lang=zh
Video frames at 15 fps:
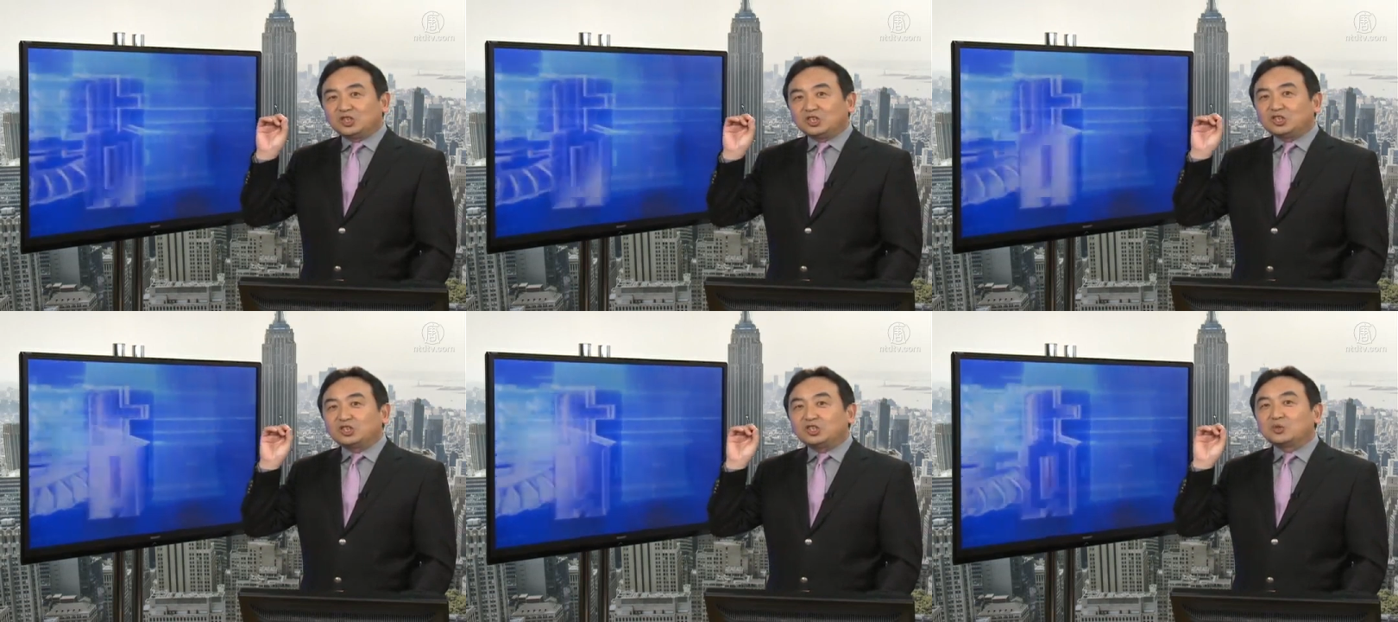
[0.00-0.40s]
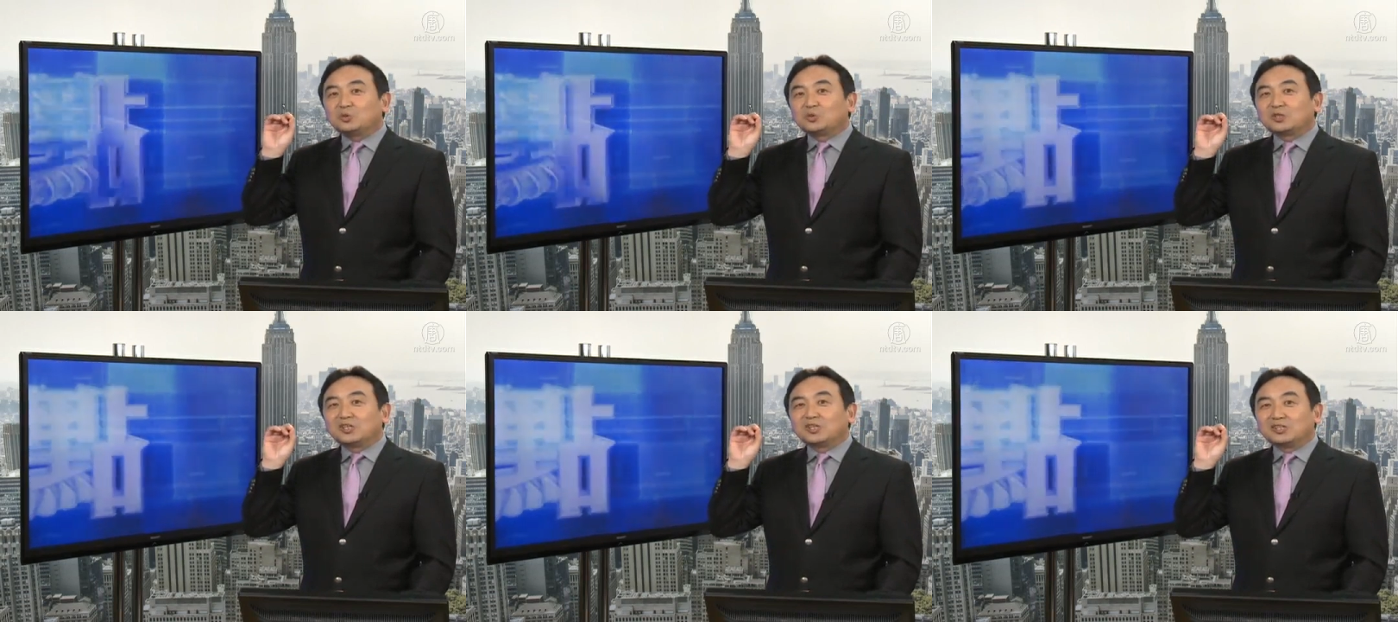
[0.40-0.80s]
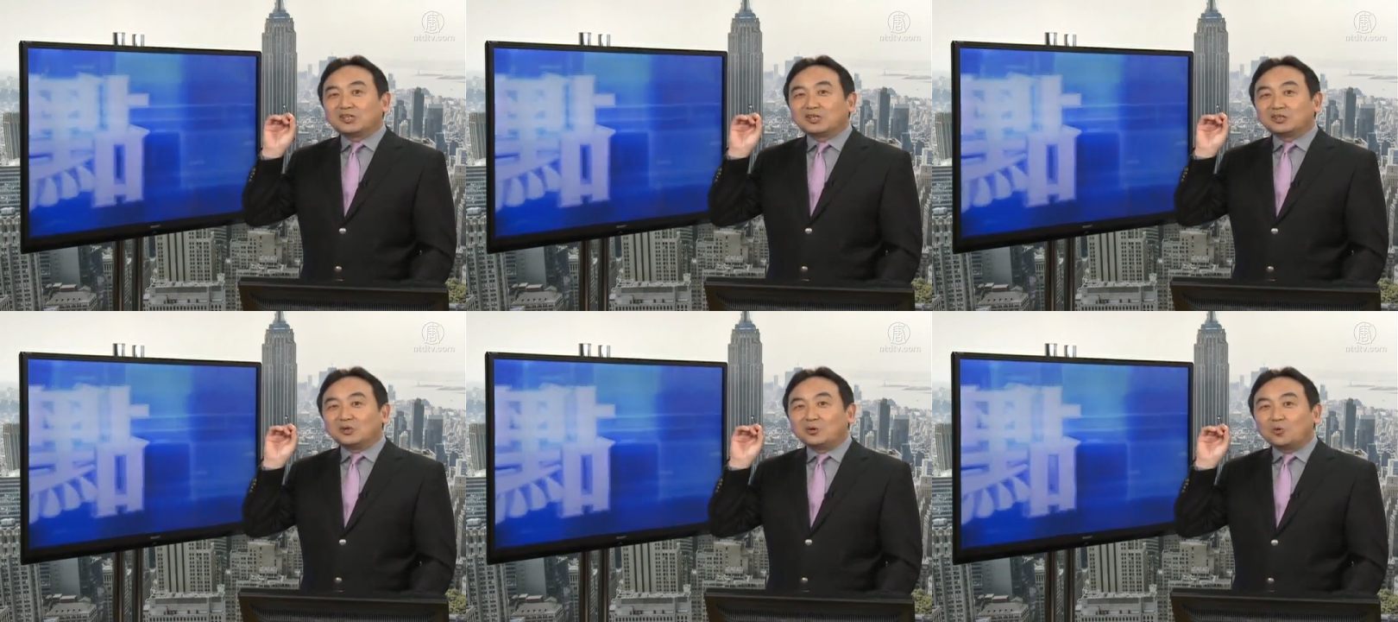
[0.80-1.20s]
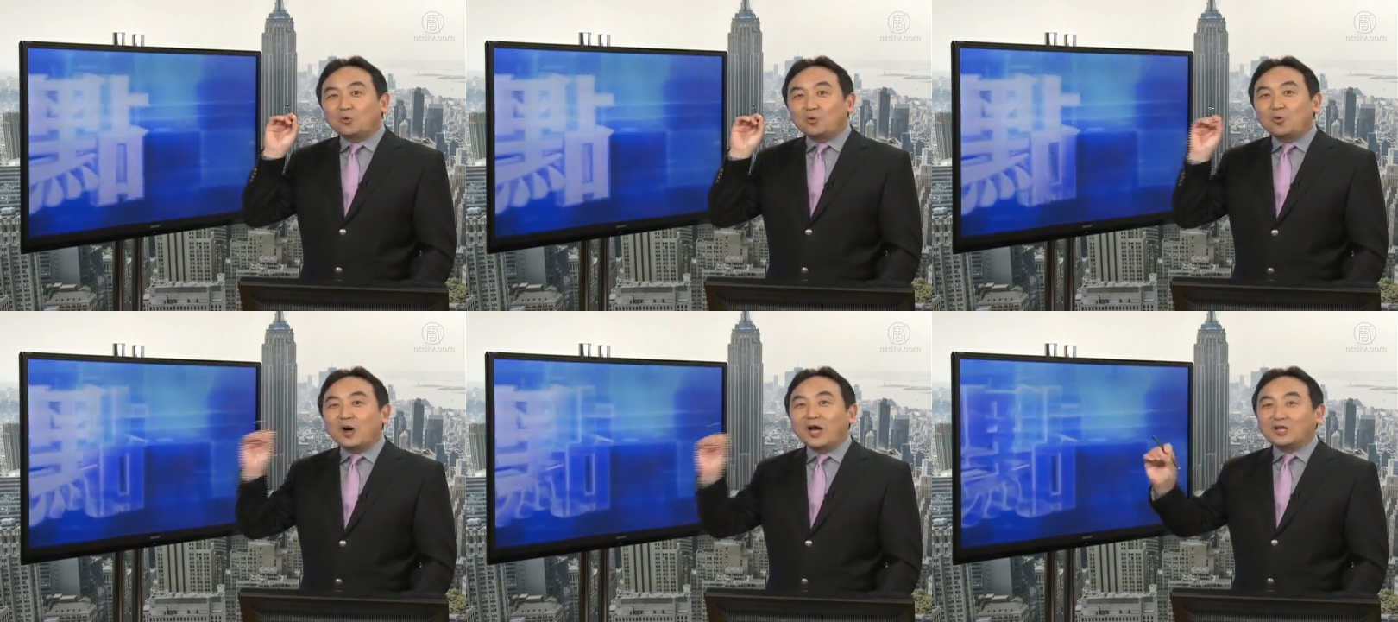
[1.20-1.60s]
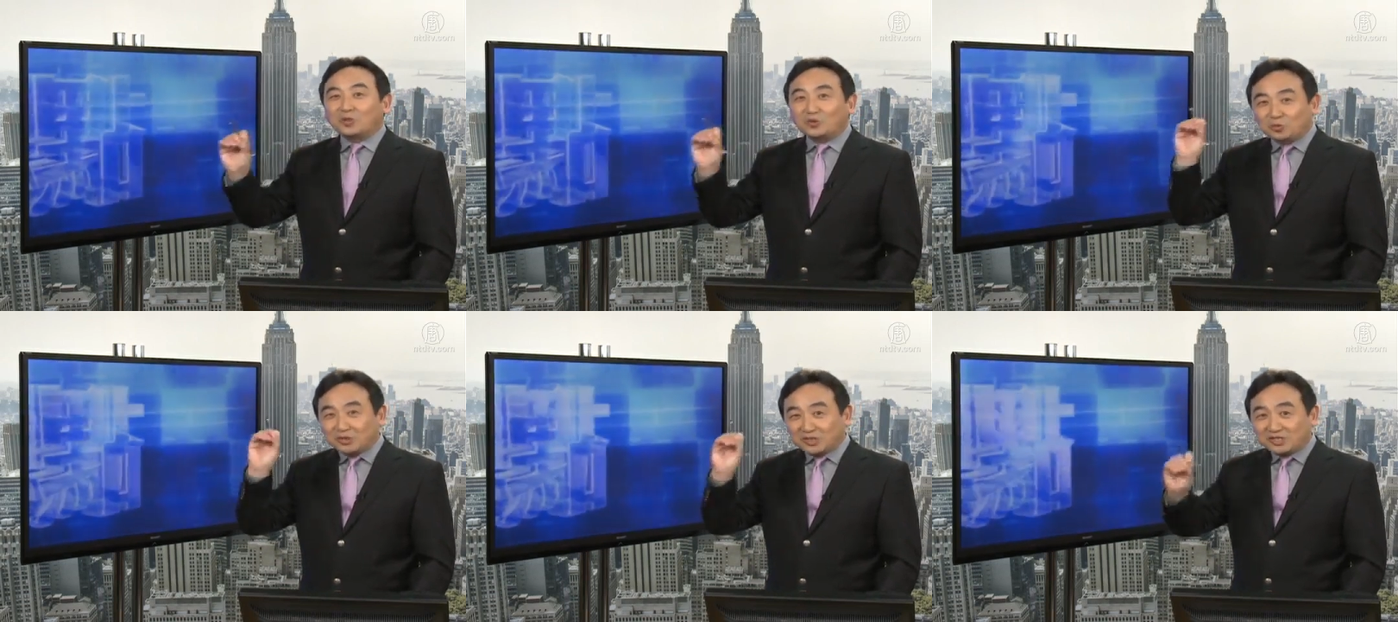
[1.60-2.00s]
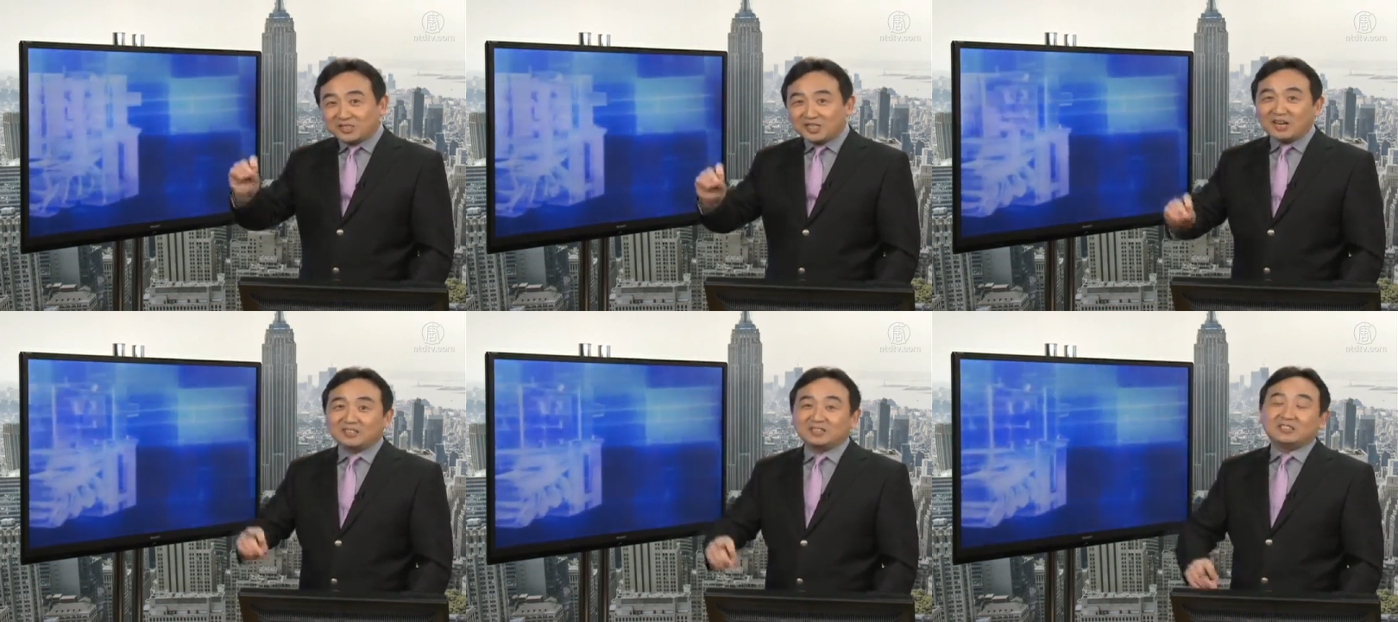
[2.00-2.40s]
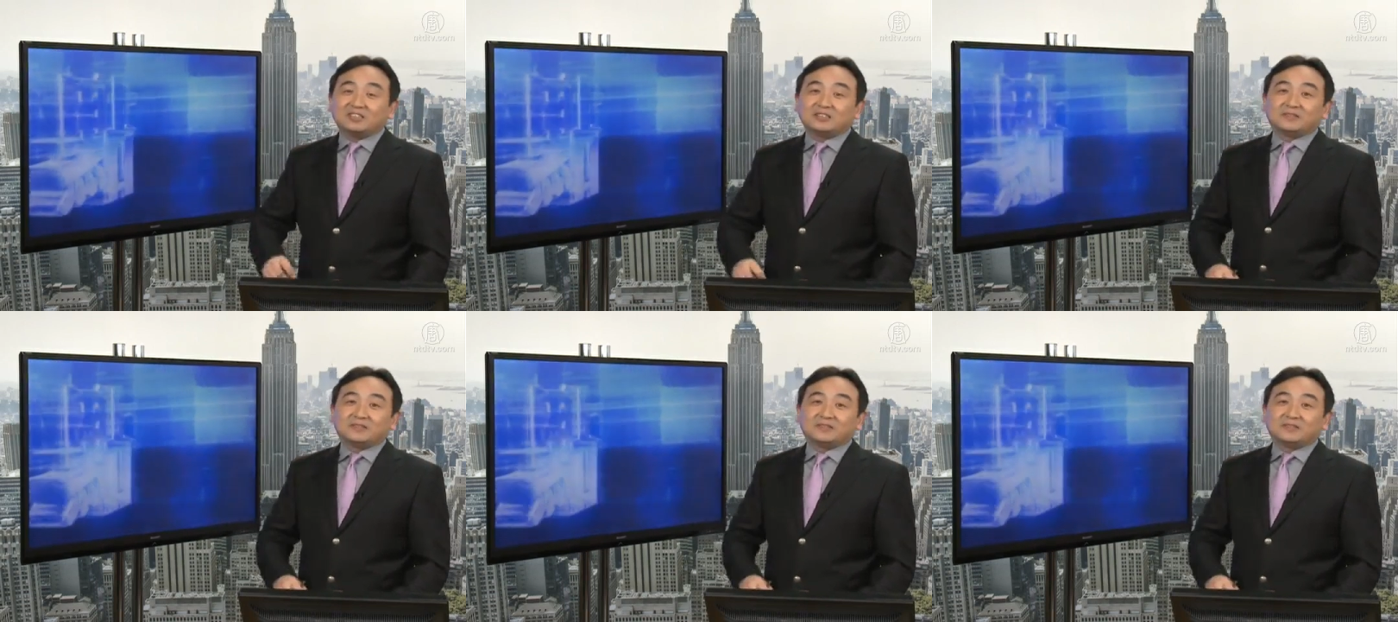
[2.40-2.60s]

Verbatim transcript: 就可能有坏东西上去。